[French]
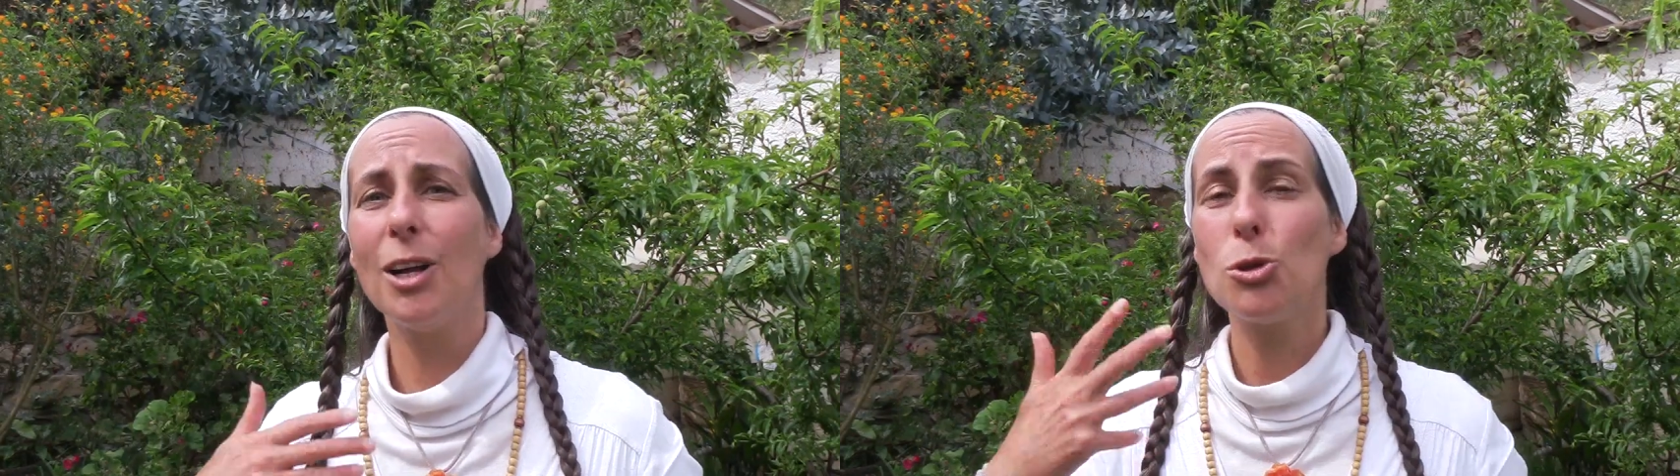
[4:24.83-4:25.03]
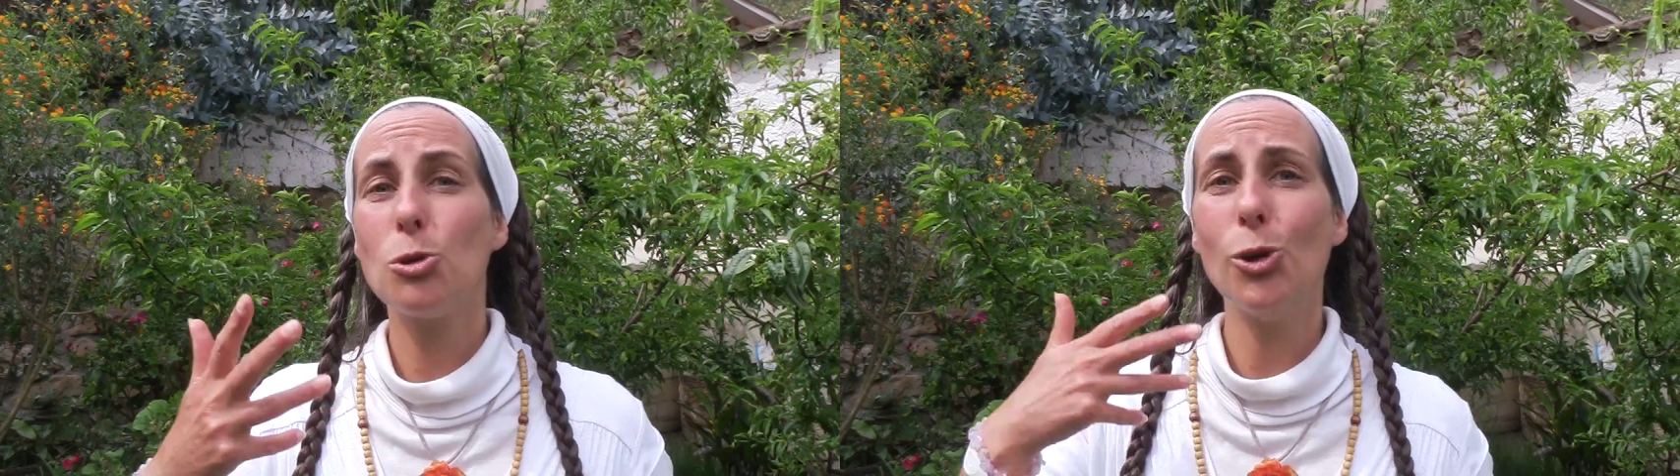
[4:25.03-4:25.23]

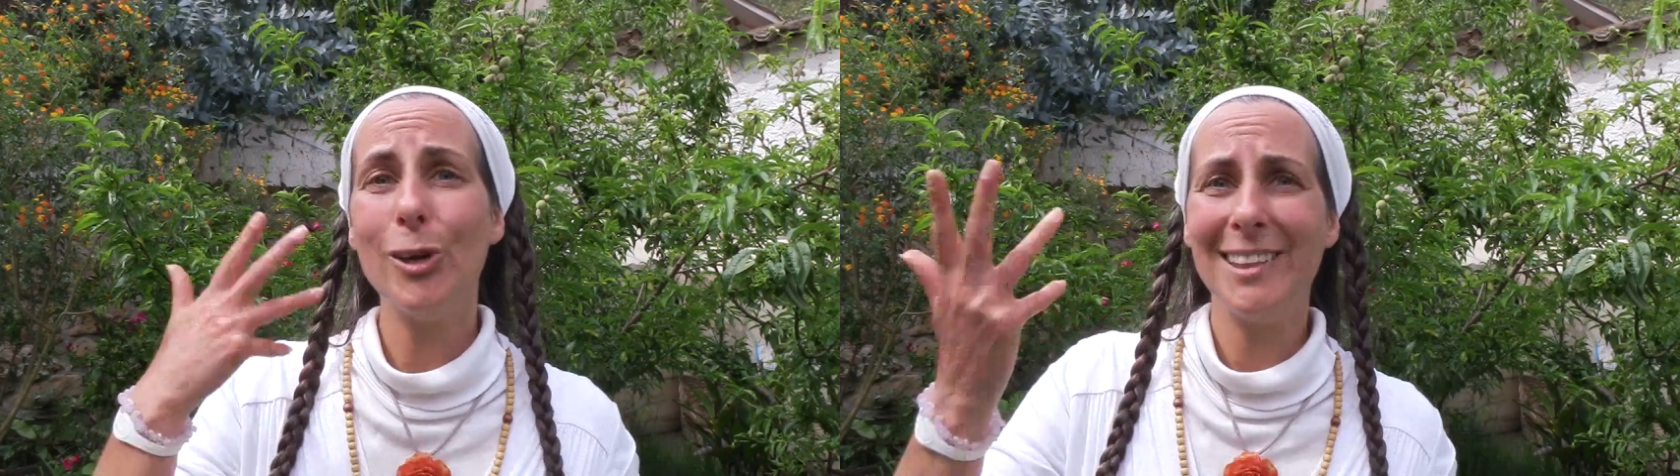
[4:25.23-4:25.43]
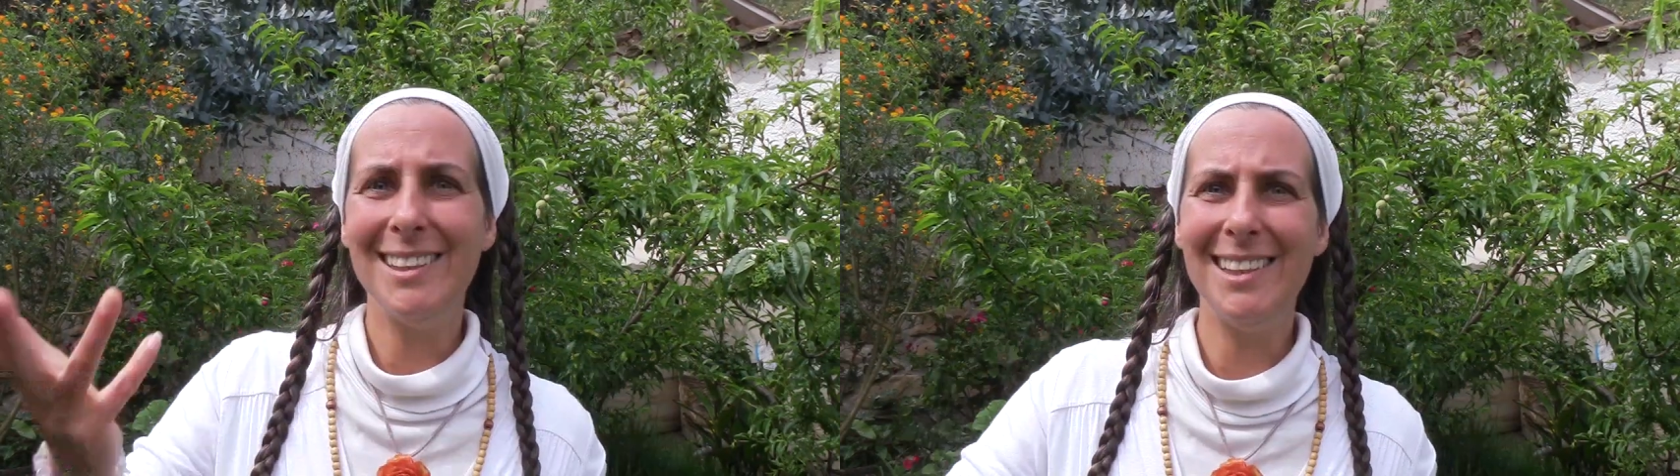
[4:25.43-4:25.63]
se
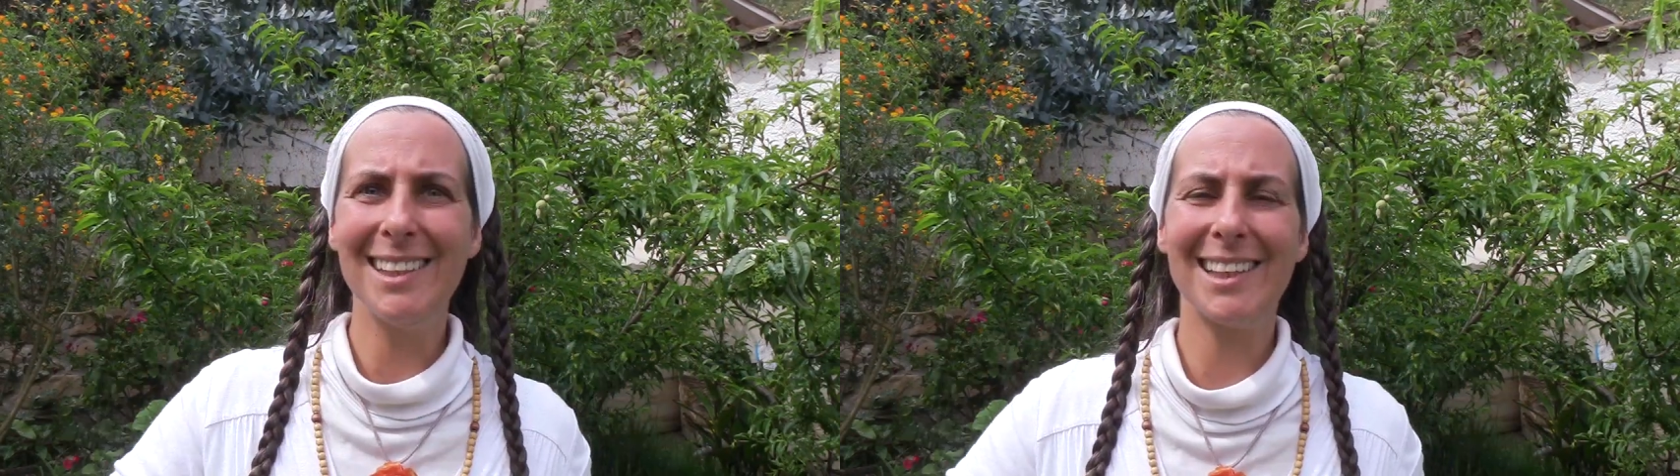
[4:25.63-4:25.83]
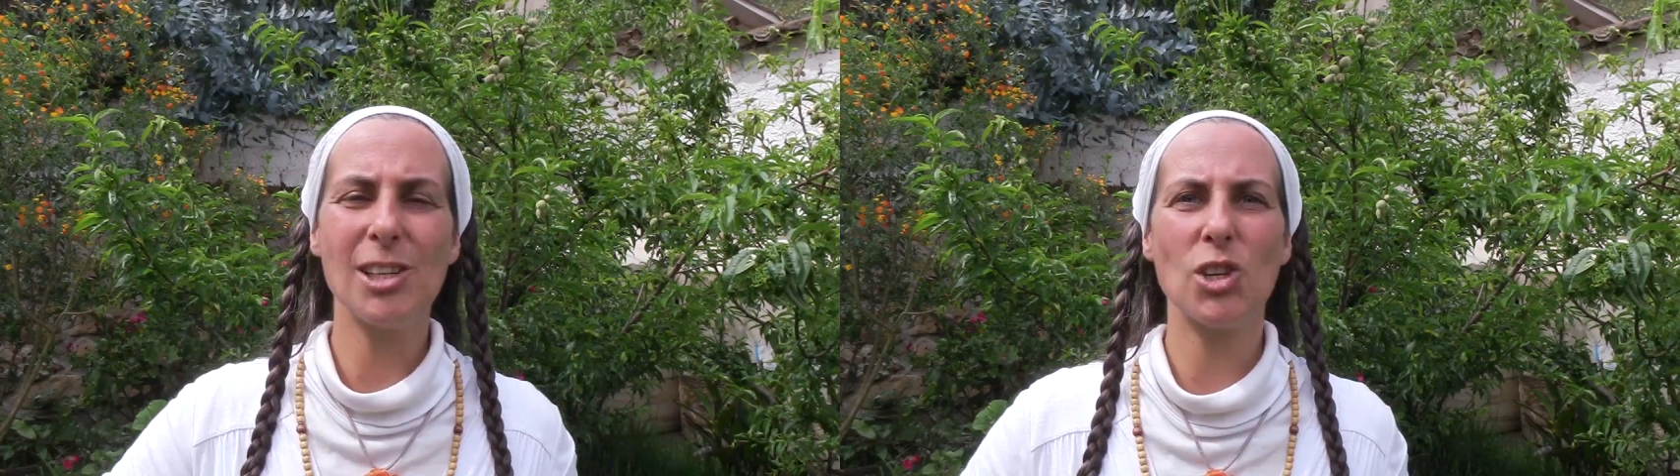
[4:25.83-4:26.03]

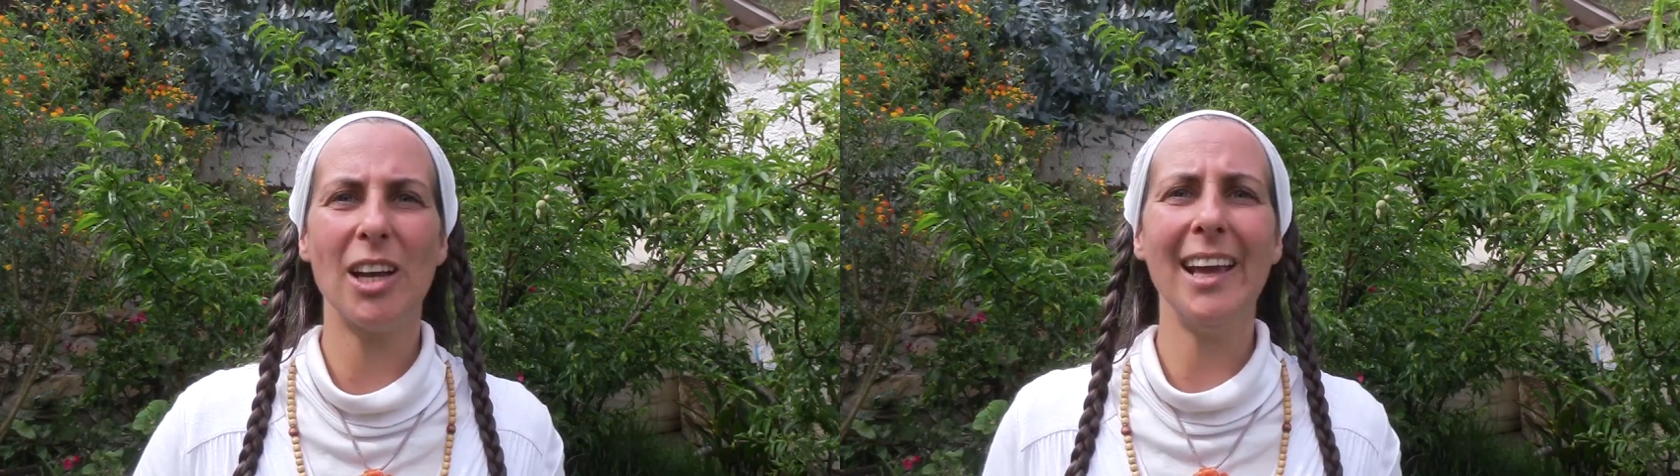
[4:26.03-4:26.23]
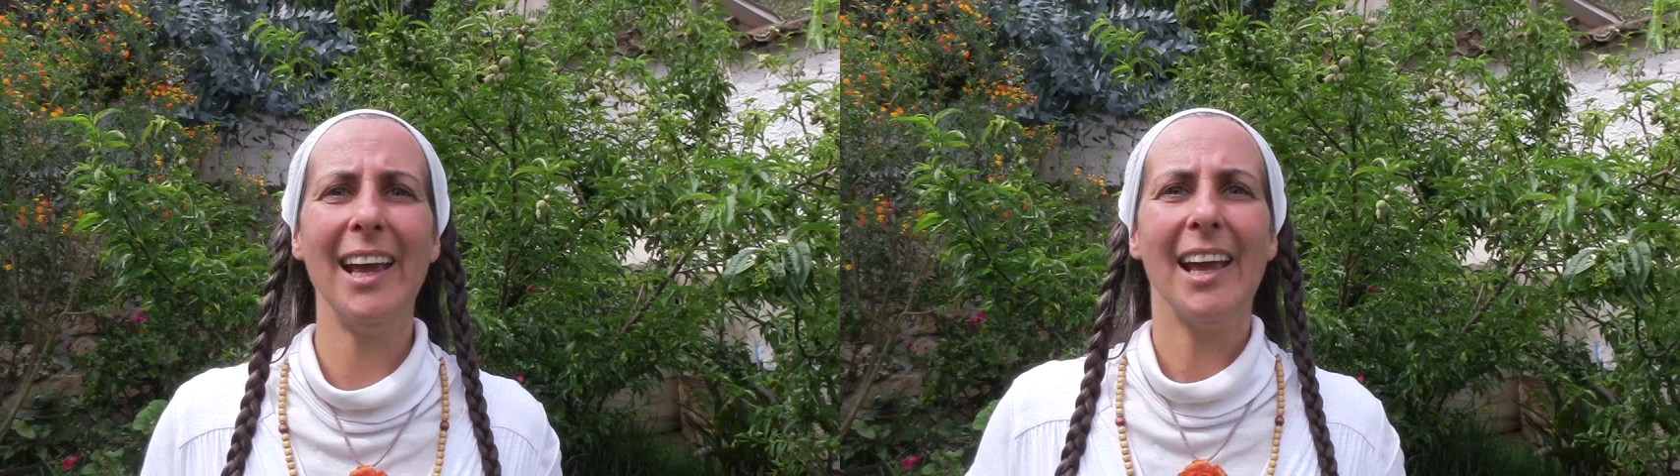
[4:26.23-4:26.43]
diriger